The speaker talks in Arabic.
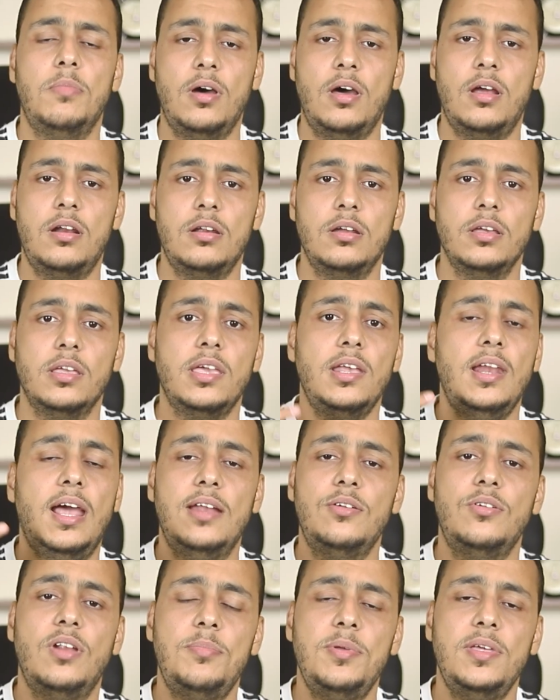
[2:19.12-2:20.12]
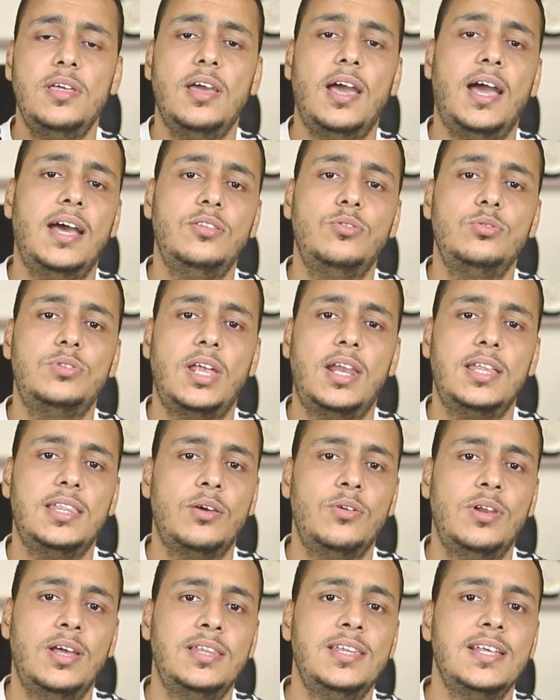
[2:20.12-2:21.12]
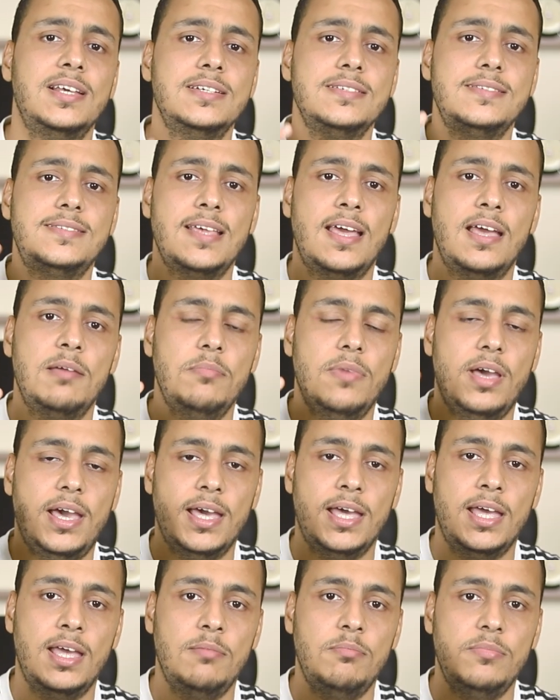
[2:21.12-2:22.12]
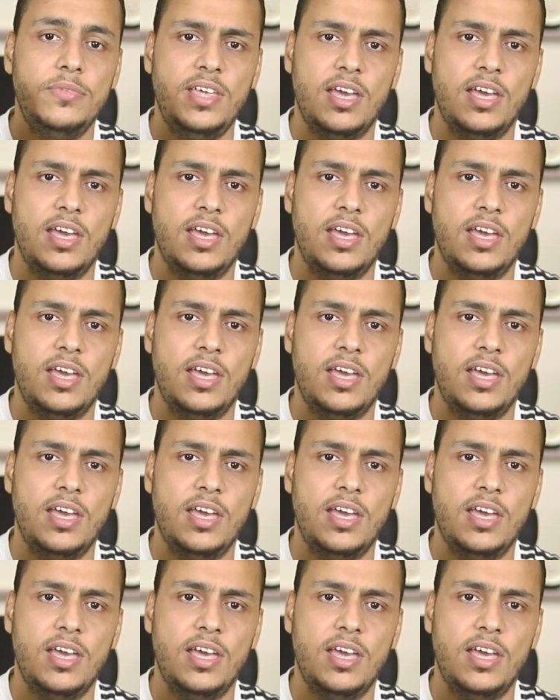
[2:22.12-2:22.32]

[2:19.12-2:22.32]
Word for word: بار قيل عنه نبي عنده ثلاث أولاد سام حام